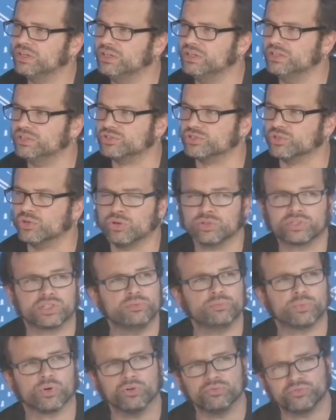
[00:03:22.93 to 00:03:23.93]
les gens
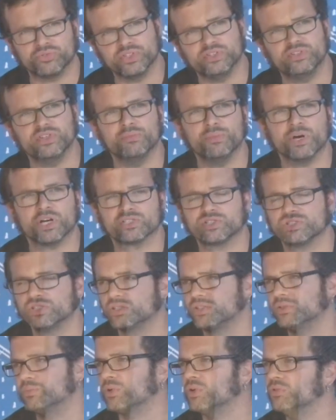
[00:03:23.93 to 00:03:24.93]
qui profitent des
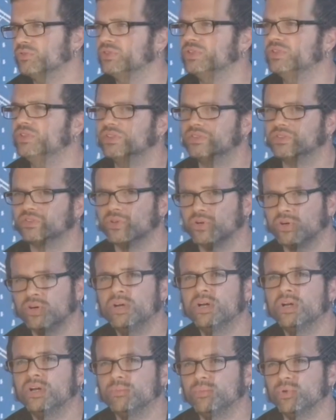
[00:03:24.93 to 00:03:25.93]
marchés, qui profitent des stands,
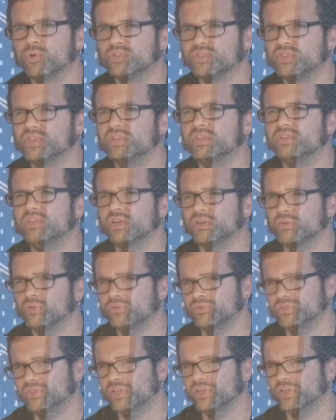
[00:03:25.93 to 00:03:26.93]
mais aussi qui
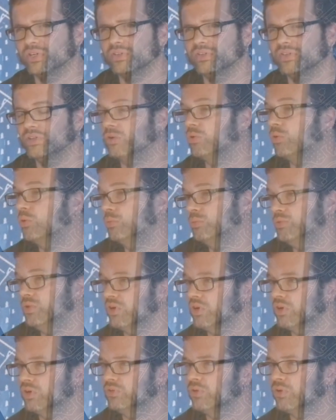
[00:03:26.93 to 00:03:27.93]
découvrent des, groupes
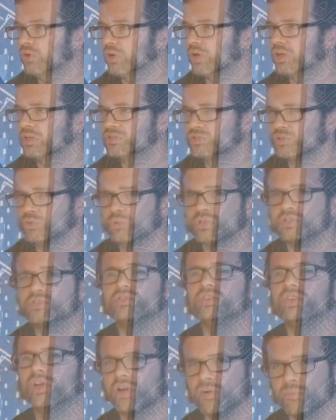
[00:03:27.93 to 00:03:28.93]
de, leur région, parce
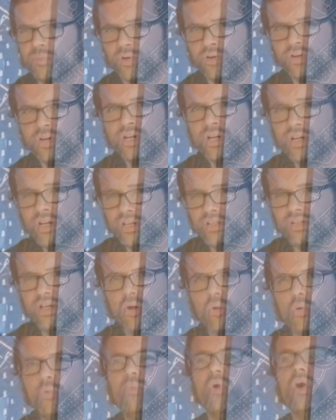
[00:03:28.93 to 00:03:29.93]
que finalement, il y
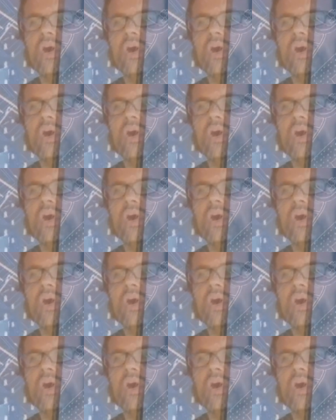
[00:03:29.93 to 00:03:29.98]
a au